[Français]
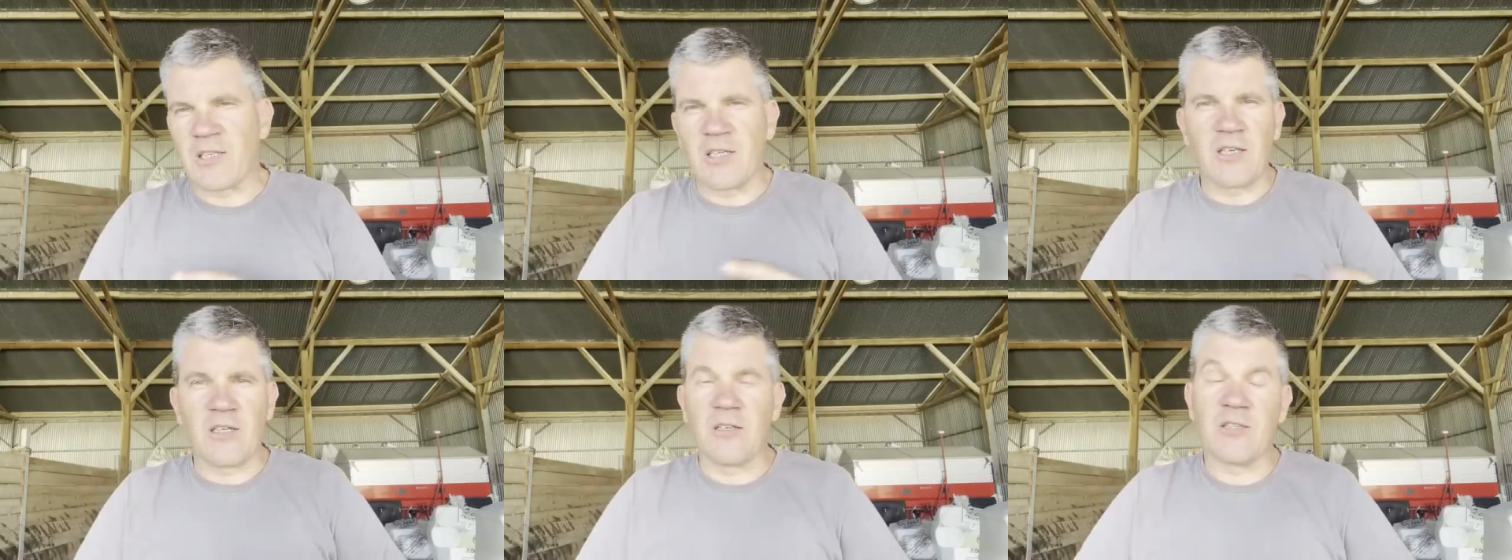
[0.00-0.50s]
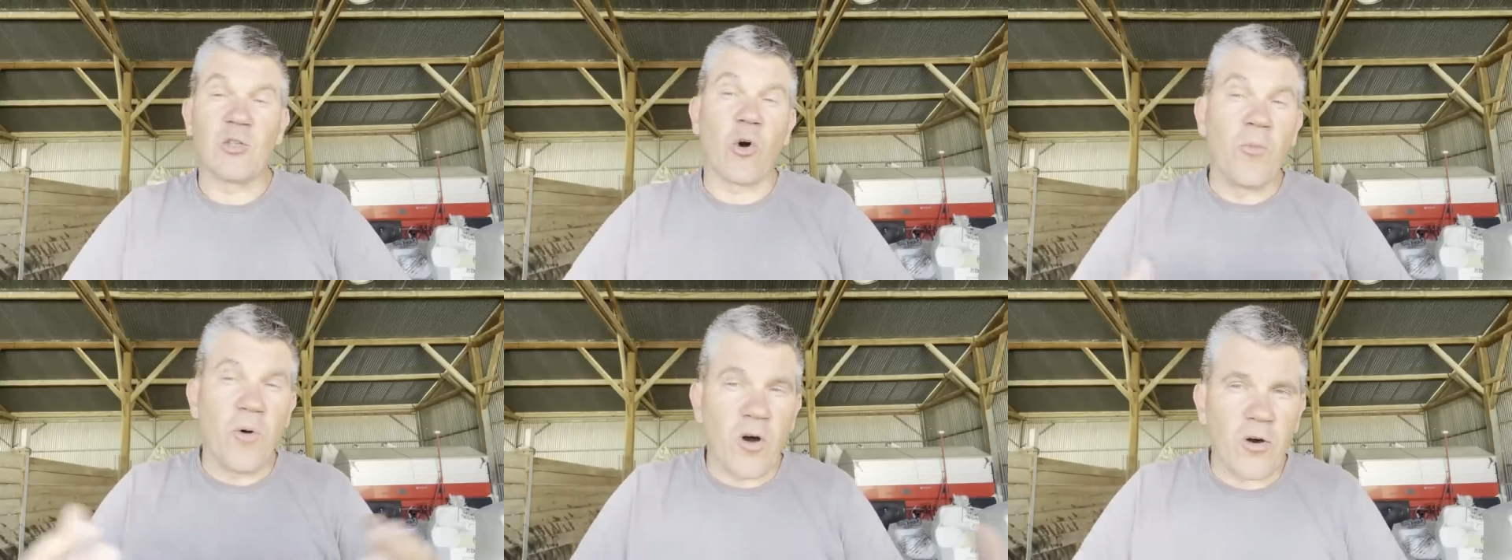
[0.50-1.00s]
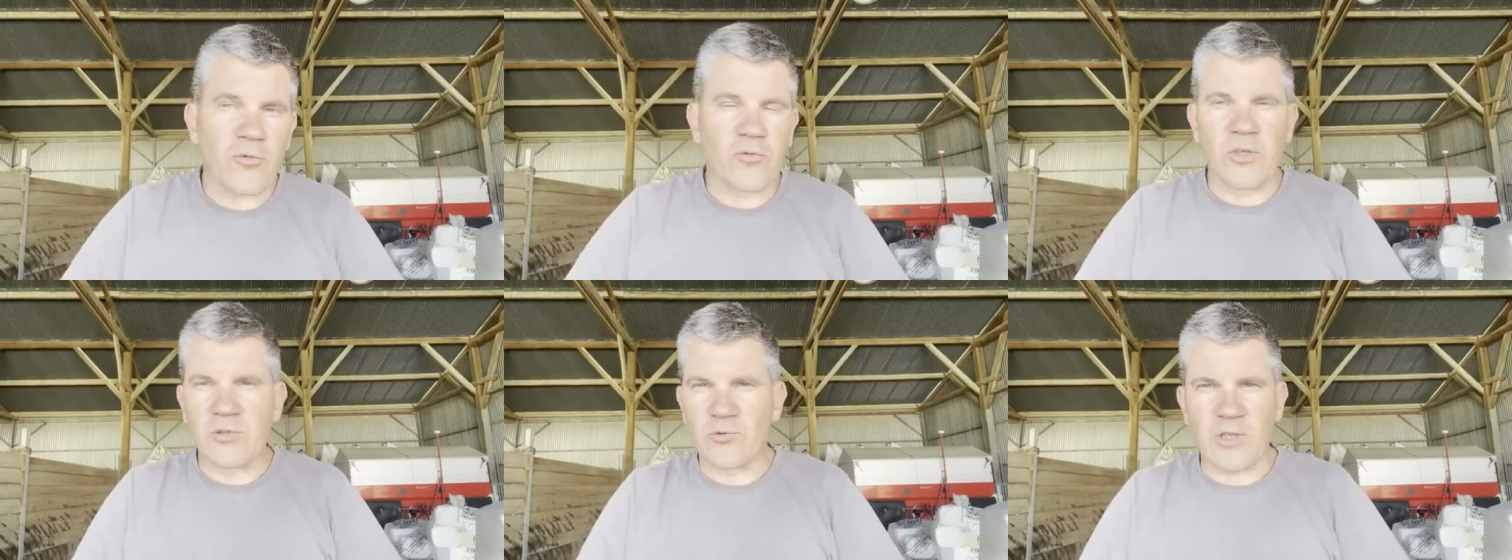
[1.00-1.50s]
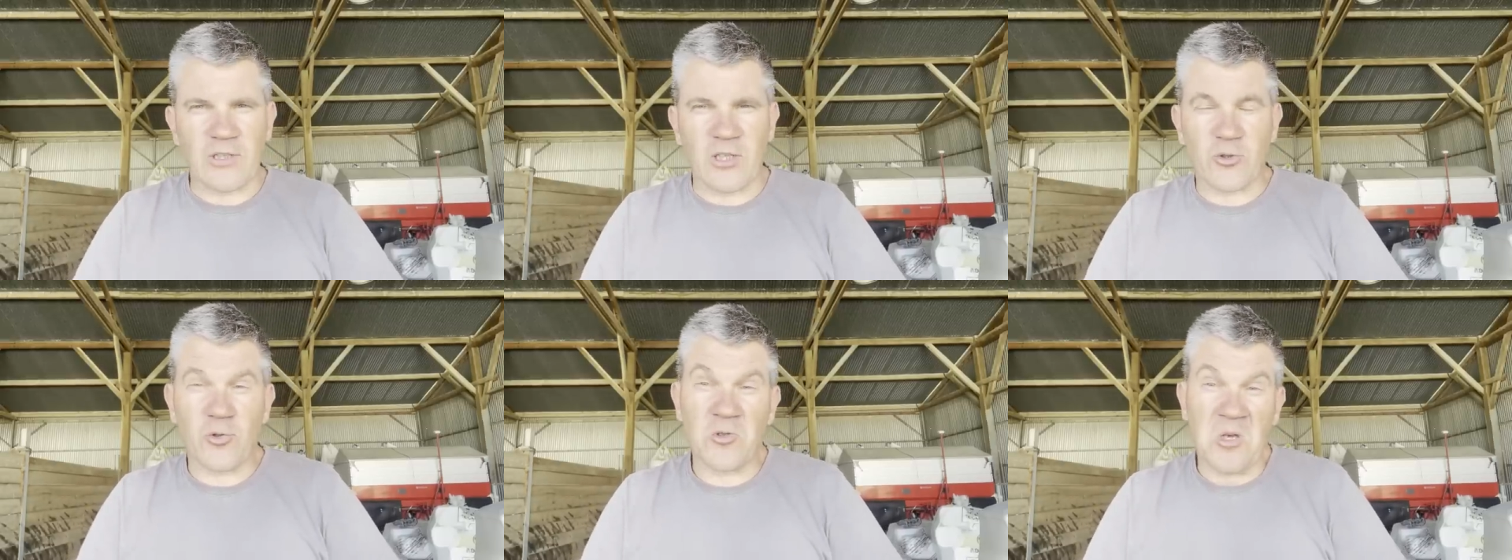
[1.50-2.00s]
qui est hydromorphe ou tout un tas
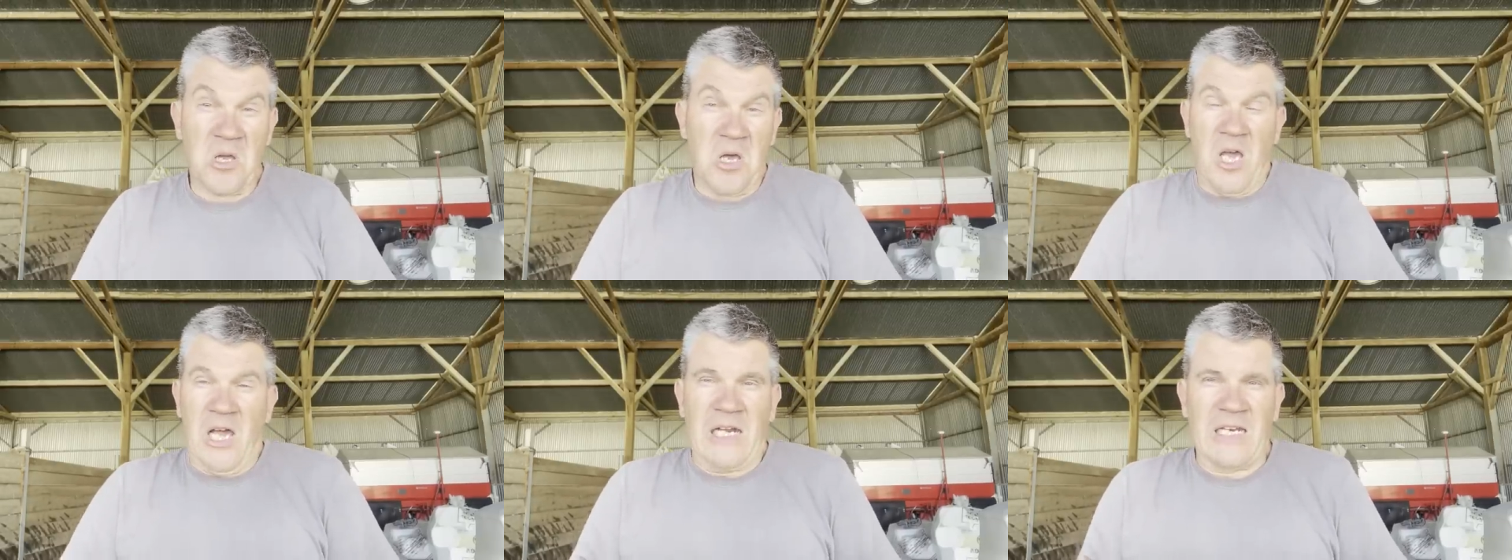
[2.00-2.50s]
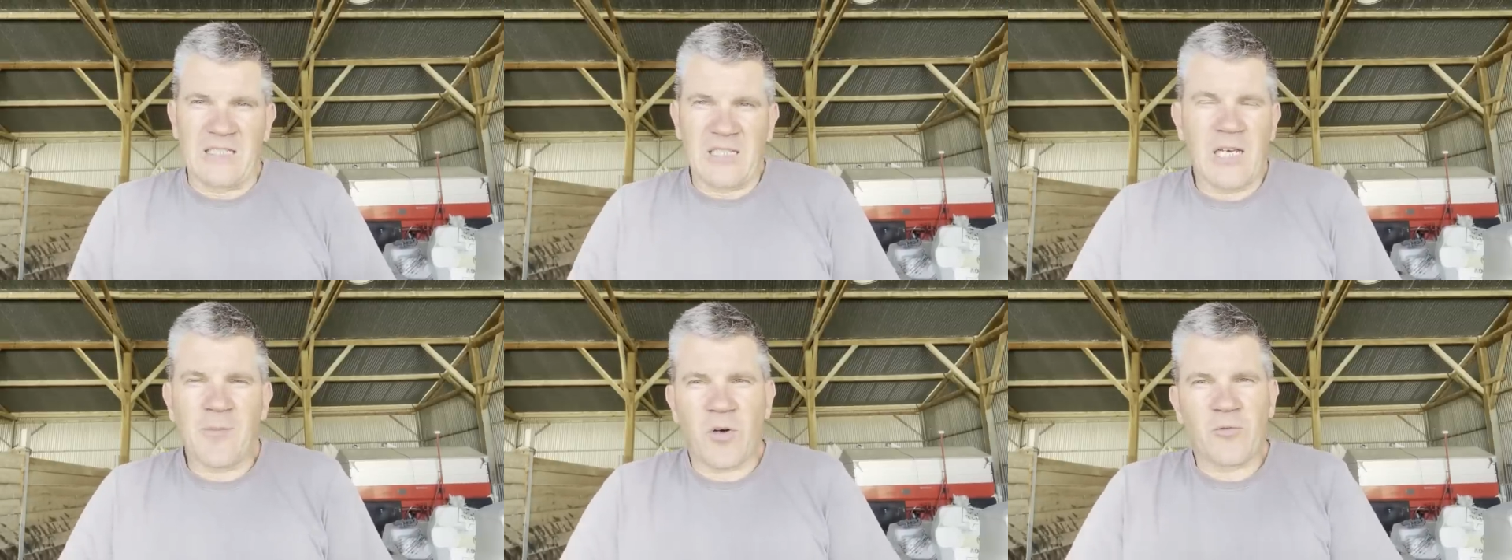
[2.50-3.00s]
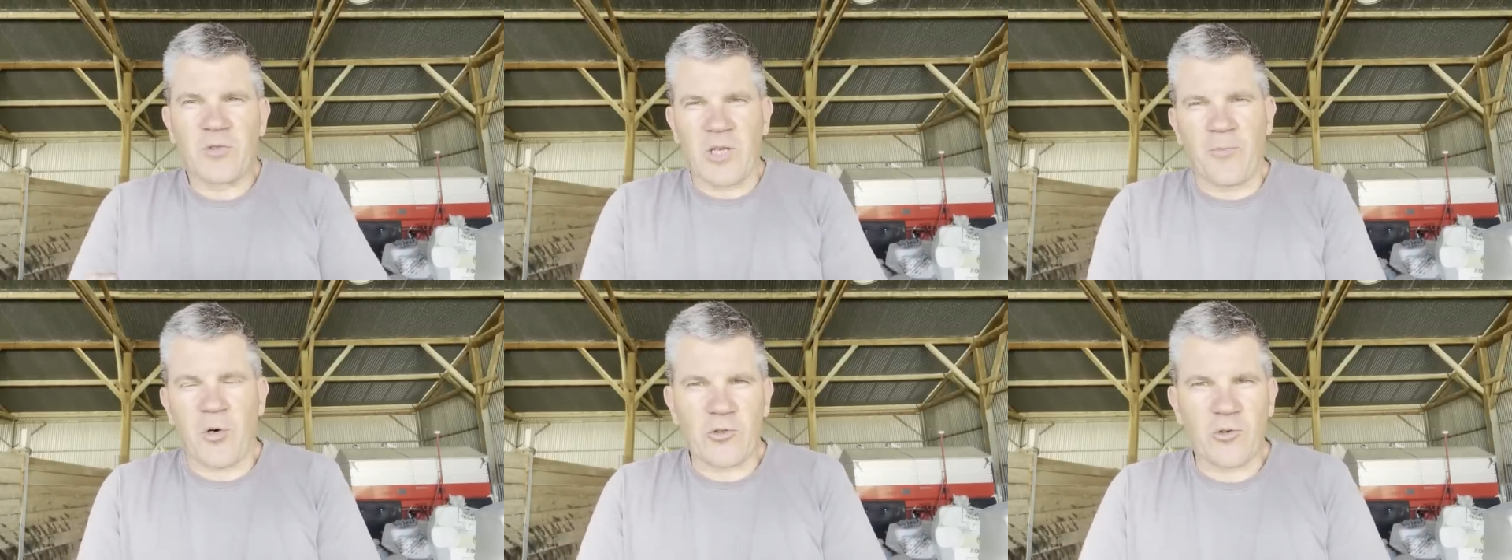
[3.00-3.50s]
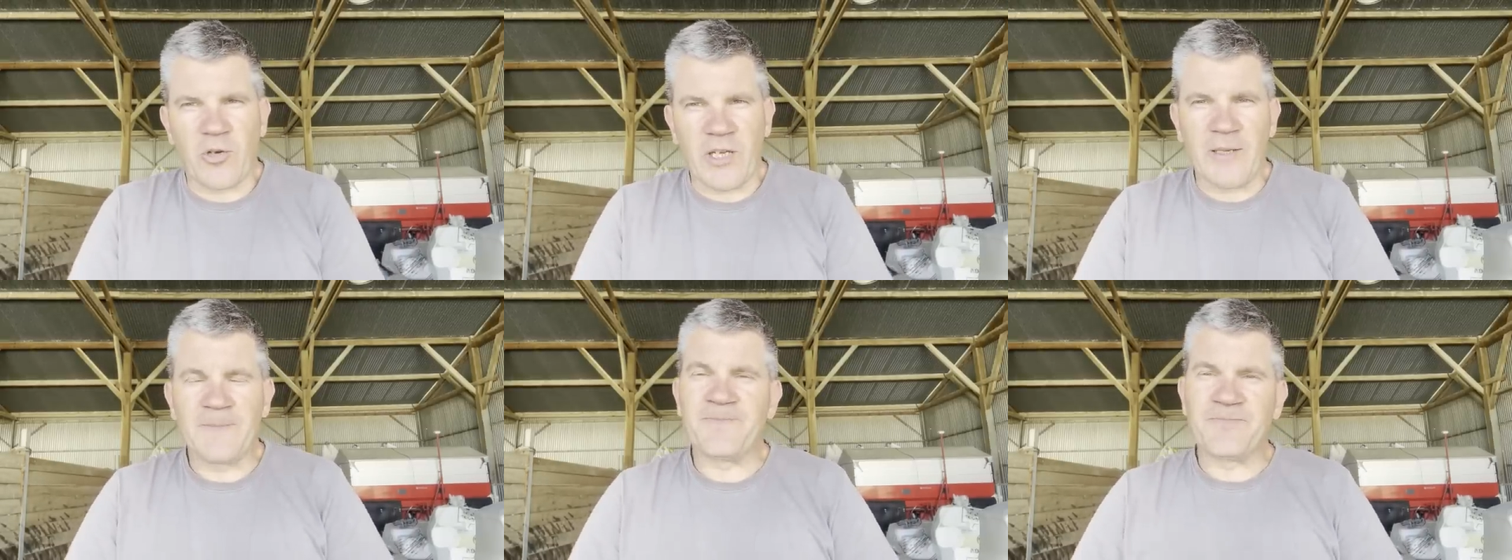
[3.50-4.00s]
de choses, les éléments que vous
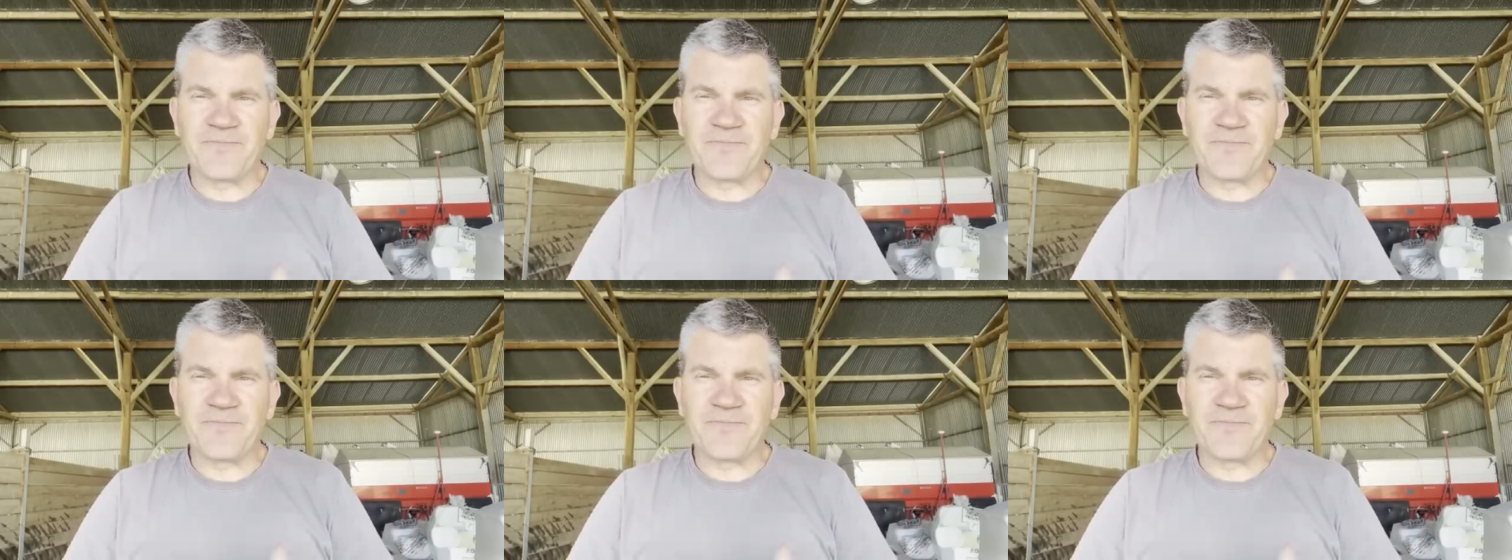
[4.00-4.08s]
apporterez